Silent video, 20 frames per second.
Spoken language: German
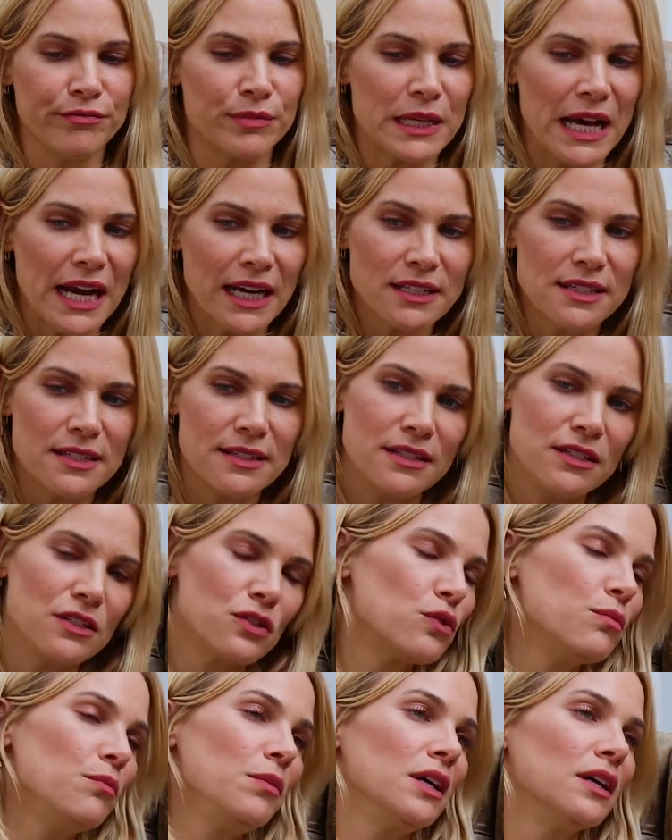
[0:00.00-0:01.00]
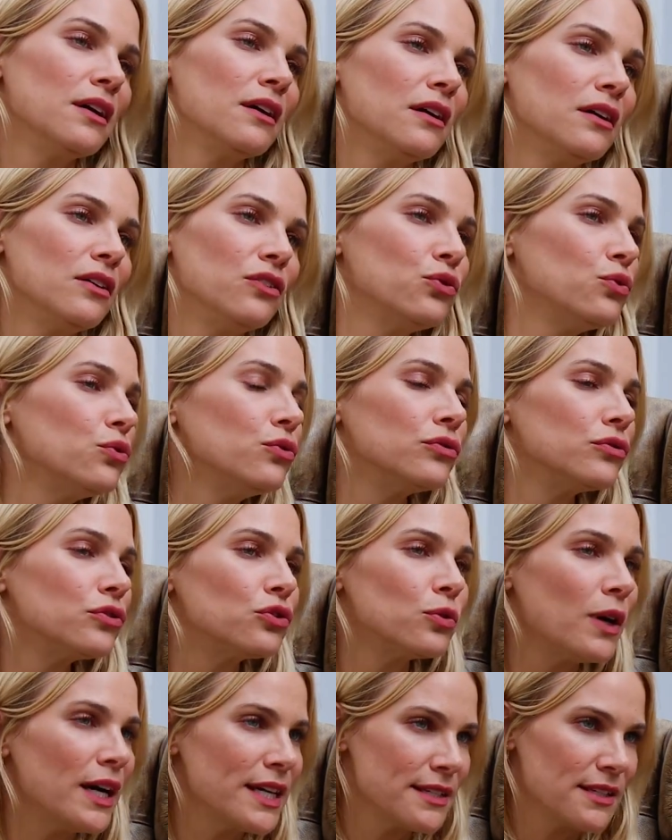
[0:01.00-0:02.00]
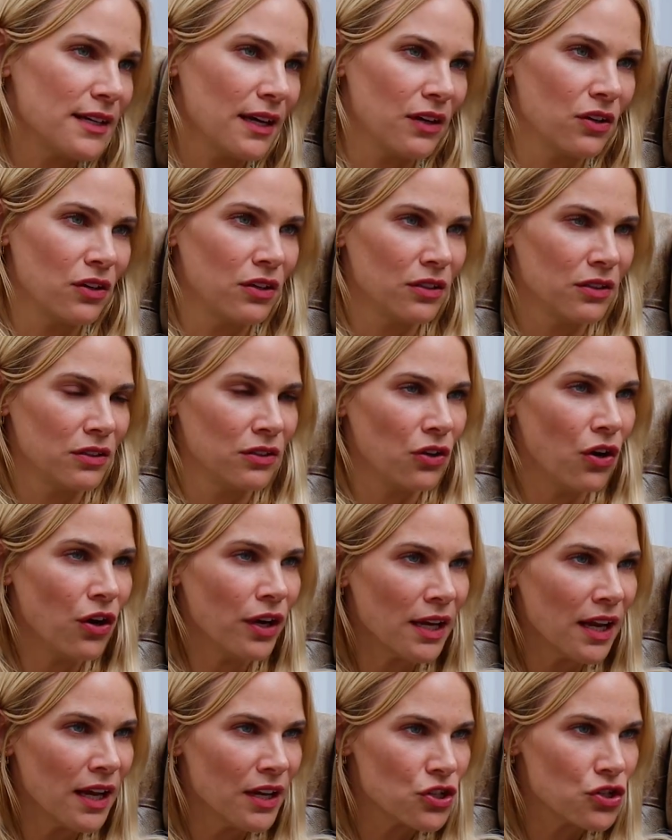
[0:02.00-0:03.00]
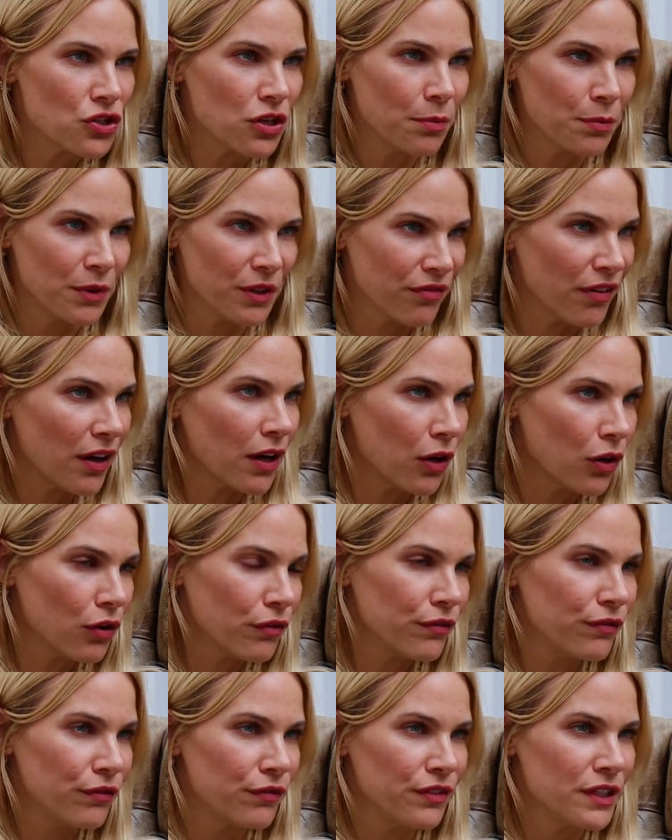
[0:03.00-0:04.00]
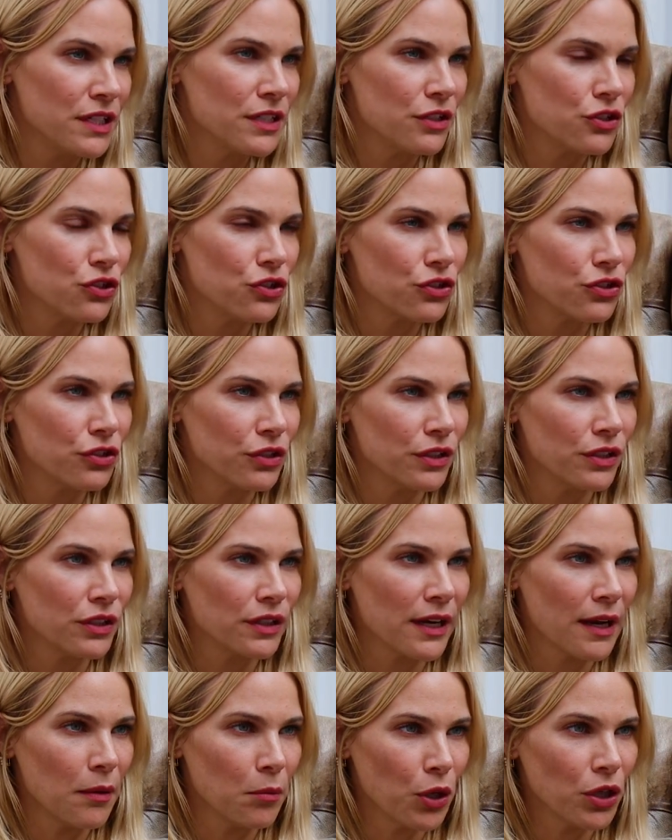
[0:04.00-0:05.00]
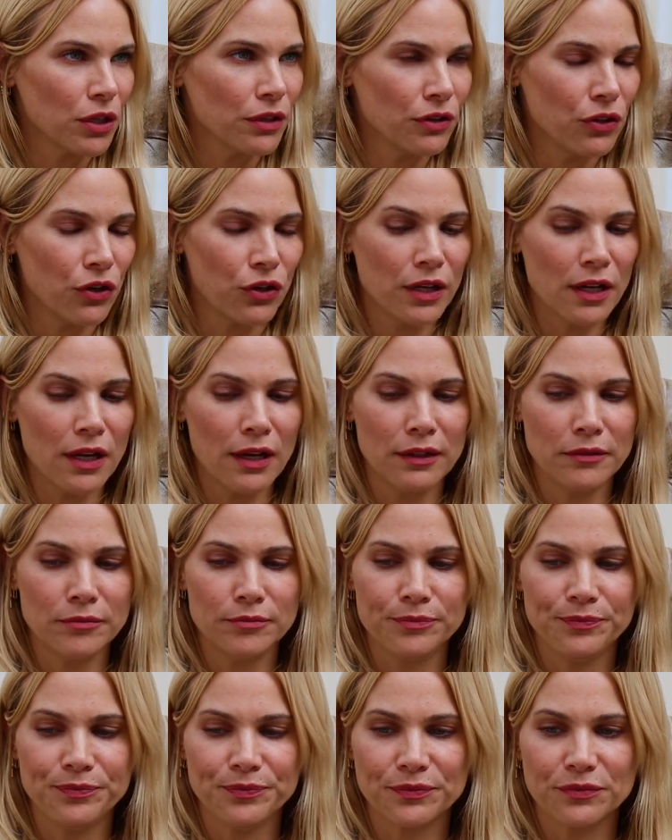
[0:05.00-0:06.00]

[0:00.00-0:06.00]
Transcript: sagte sie zu mir, du, du hast ja einen Online-Shop, ich verkaufe Vintage-Klamotten äh, online.